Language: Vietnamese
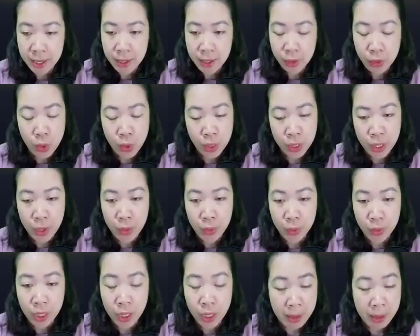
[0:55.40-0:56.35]
Tô Kiều
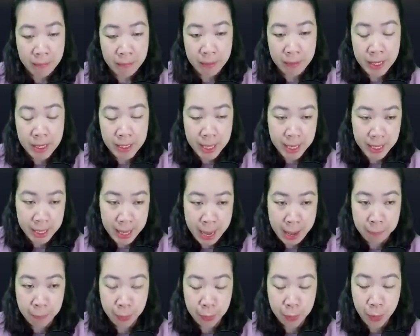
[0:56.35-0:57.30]
gương mặt vẫn xinh
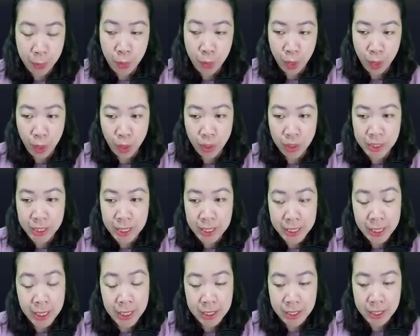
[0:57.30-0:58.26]
đẹp, ngủ ngon trên
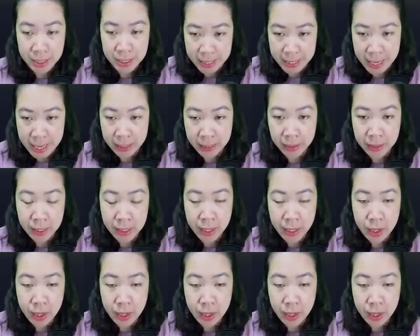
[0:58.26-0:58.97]
chiếc giường trắng.